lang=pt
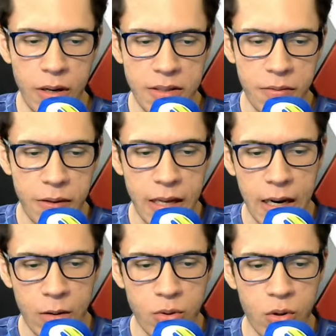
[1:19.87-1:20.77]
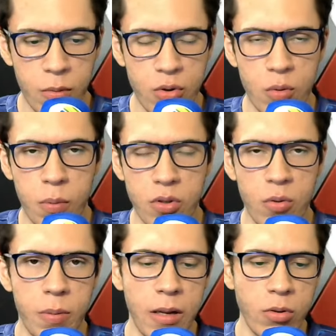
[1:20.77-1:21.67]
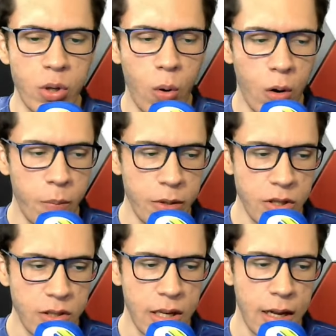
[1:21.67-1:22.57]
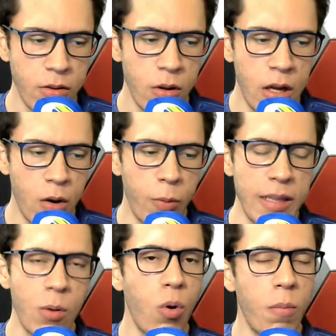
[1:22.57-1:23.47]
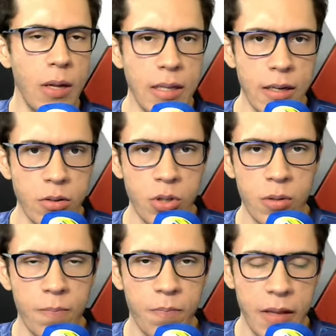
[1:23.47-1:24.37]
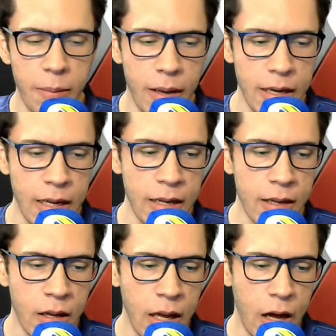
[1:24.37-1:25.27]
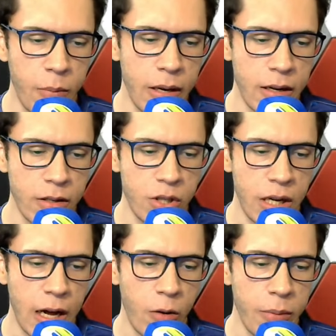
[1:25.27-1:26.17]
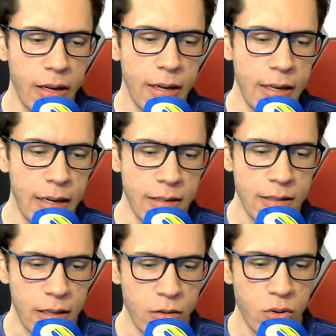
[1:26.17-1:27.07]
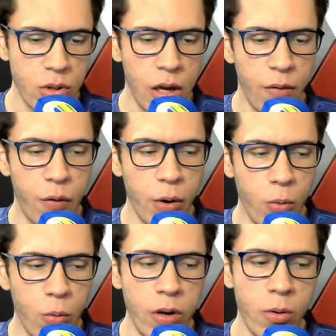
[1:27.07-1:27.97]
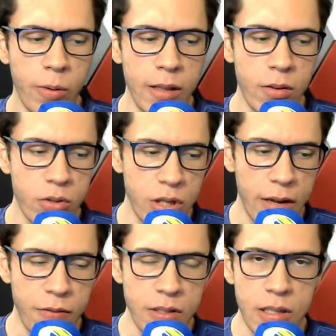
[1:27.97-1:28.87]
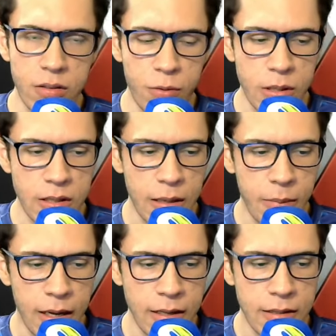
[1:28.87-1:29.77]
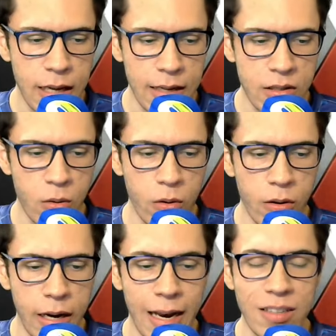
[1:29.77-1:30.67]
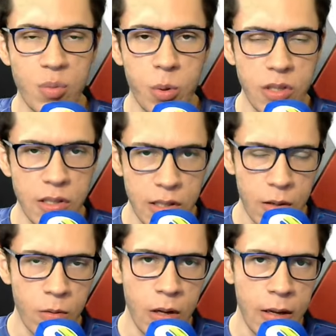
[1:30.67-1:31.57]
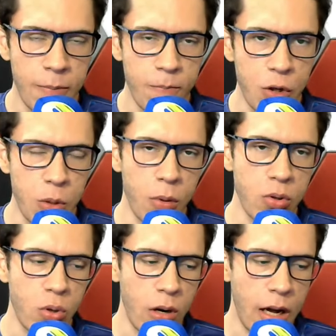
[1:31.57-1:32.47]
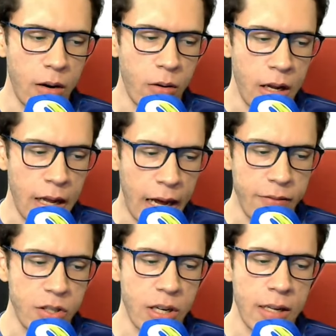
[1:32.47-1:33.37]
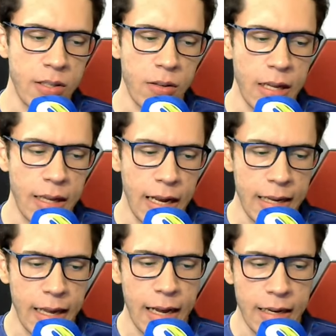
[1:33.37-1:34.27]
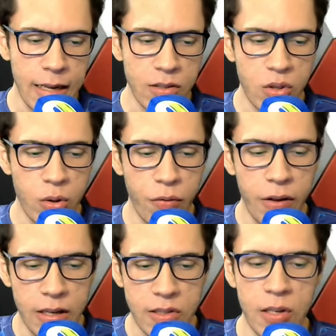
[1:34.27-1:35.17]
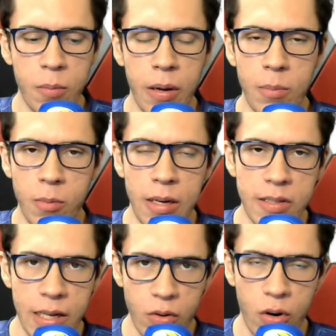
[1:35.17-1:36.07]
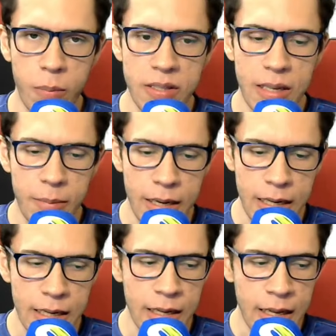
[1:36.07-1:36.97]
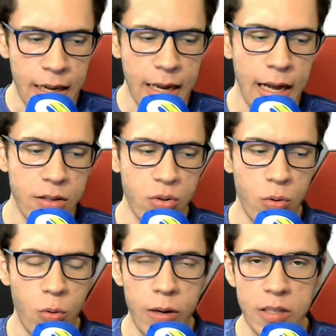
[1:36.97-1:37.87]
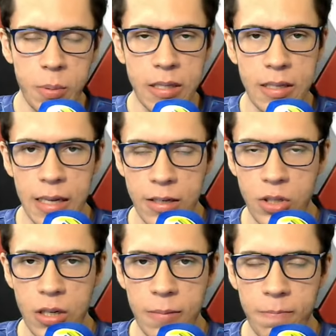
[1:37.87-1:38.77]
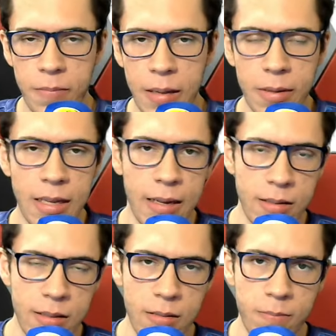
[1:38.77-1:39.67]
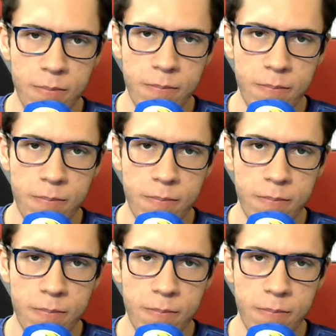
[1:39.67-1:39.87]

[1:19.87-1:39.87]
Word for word: Polícia Federal sobre o suposto plano de golpe de Estado, o então comandante da Marinha, almirante Almir Ganier Santos, foi o único entre os chefes das Forças Armadas a se colocar à disposição de Bolsonaro. A investigação detalha que Garnier se ofereceu para mobilizar tropas da Marinha caso o ex-presidente demandasse.